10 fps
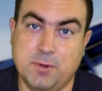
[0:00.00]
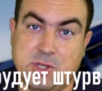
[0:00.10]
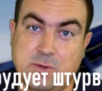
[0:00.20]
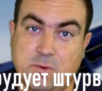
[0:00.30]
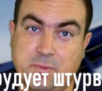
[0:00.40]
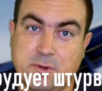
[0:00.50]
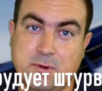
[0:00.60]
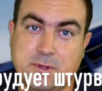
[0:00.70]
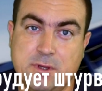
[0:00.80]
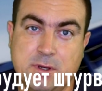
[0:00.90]
Почему
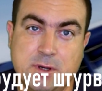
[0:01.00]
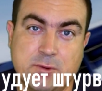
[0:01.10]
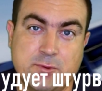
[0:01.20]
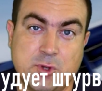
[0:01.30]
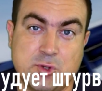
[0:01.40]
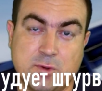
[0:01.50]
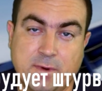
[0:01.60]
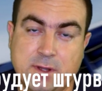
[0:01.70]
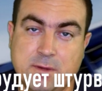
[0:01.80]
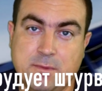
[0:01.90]
пилот орудует
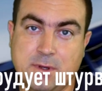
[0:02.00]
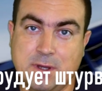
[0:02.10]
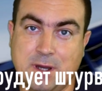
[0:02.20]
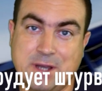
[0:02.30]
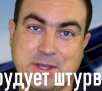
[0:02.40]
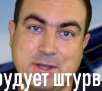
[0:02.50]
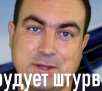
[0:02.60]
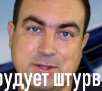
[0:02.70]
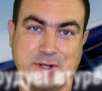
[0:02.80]
штурвалом, аки